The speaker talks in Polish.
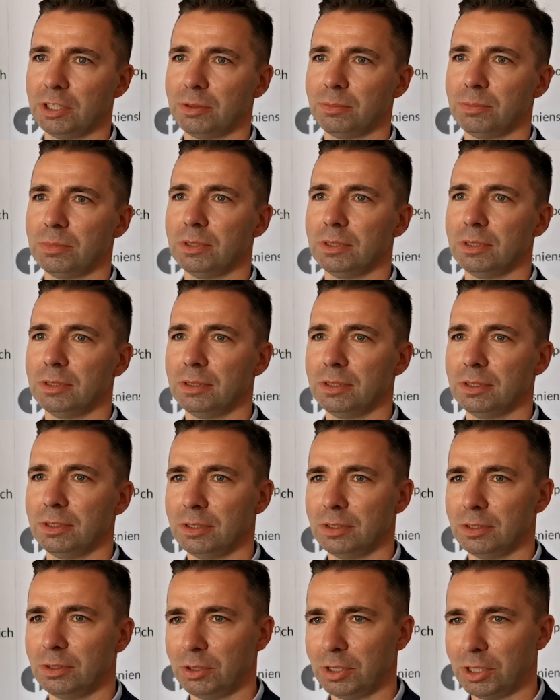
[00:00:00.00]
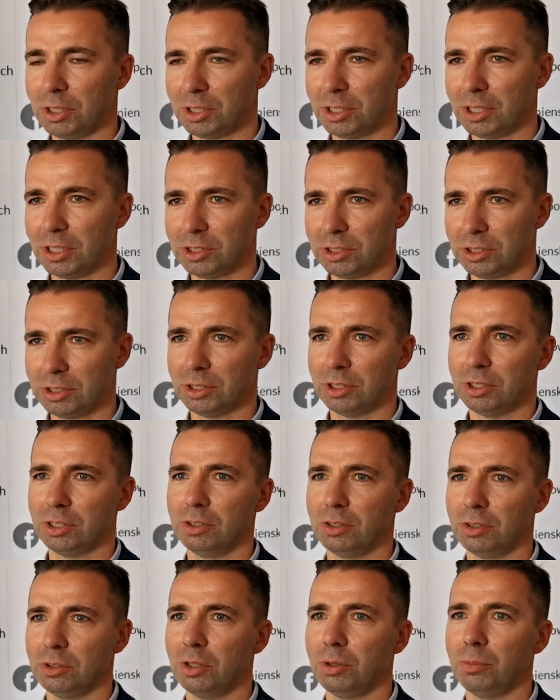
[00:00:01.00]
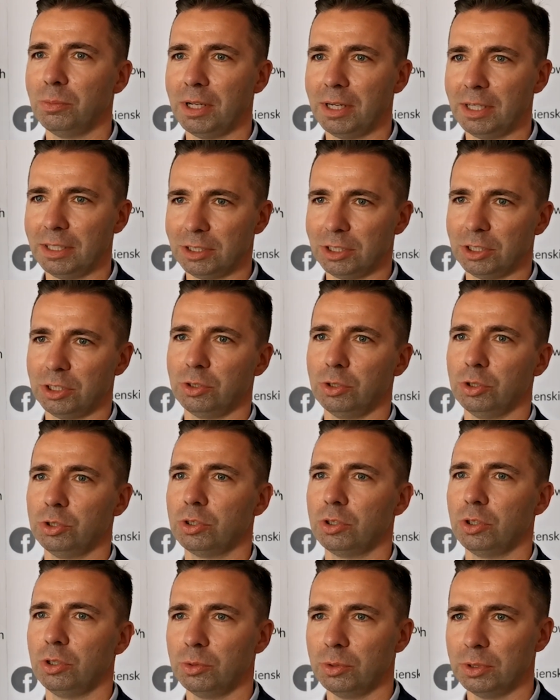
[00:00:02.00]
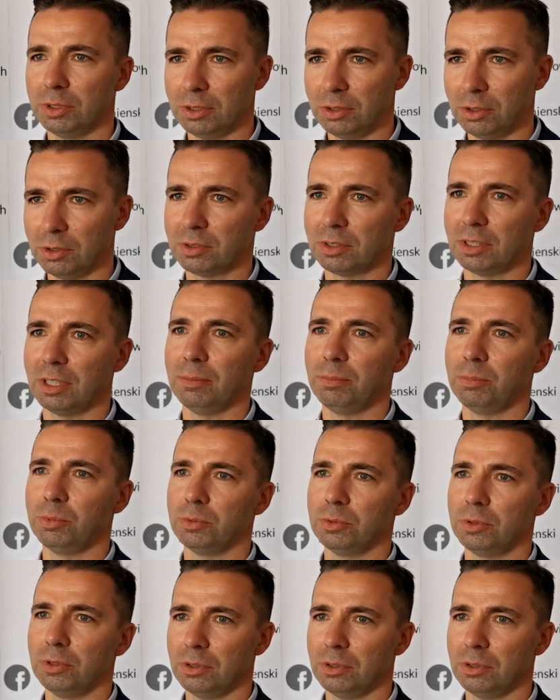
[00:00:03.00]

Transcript: żeby dojeżdżać do domu, ale też do szkoły, do sklepu,